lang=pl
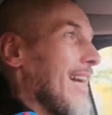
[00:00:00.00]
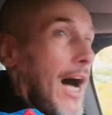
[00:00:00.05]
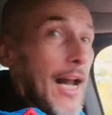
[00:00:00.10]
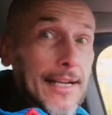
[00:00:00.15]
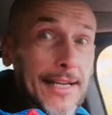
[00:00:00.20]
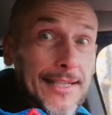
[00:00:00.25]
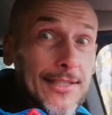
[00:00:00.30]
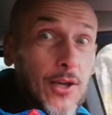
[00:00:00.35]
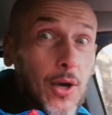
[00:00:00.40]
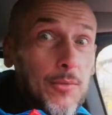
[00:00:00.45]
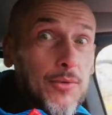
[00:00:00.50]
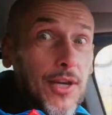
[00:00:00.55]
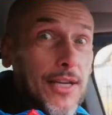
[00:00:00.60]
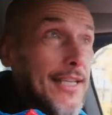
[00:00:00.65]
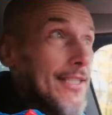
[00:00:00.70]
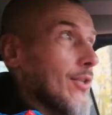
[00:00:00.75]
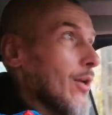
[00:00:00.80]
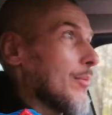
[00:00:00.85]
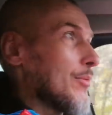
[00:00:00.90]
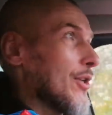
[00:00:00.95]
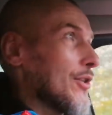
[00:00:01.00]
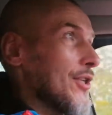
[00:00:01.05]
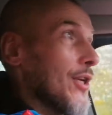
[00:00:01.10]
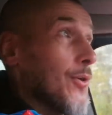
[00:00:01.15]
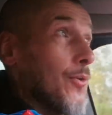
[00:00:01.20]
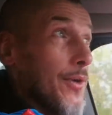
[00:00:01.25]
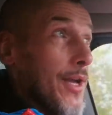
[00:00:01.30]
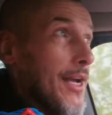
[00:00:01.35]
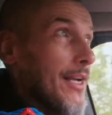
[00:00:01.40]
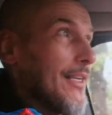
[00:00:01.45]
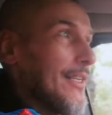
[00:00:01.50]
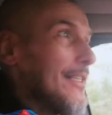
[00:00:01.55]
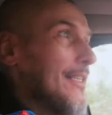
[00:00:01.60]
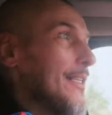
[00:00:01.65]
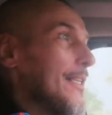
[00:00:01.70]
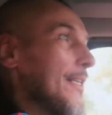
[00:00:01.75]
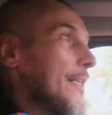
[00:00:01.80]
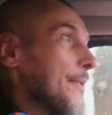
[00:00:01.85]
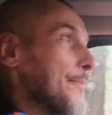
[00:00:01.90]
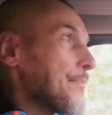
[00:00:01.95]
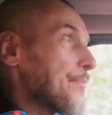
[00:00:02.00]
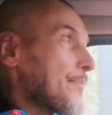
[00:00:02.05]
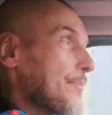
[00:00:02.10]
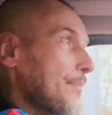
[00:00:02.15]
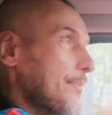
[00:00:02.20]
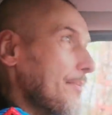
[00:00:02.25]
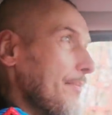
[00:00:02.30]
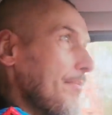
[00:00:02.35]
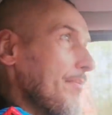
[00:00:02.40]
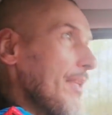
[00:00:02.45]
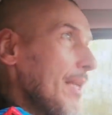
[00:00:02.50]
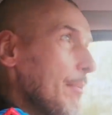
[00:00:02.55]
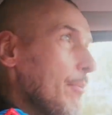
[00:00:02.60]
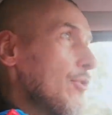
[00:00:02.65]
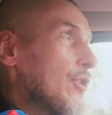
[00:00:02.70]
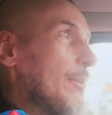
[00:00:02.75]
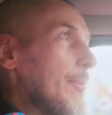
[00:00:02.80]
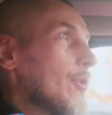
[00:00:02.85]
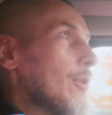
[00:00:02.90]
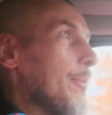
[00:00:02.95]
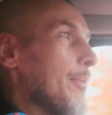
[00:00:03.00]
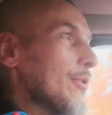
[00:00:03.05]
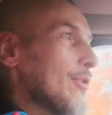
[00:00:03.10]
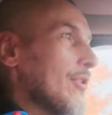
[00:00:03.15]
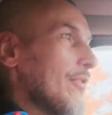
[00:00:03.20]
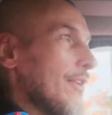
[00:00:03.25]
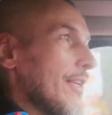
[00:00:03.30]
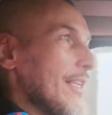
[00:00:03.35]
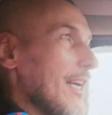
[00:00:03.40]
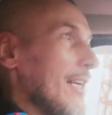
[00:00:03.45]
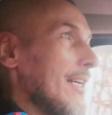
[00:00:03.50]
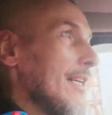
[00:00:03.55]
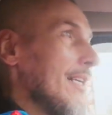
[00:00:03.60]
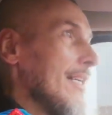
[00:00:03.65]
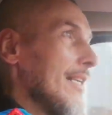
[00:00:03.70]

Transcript: Ale jest dobrze, jest dobrze, dziękuję. Później będą pozdrowienia.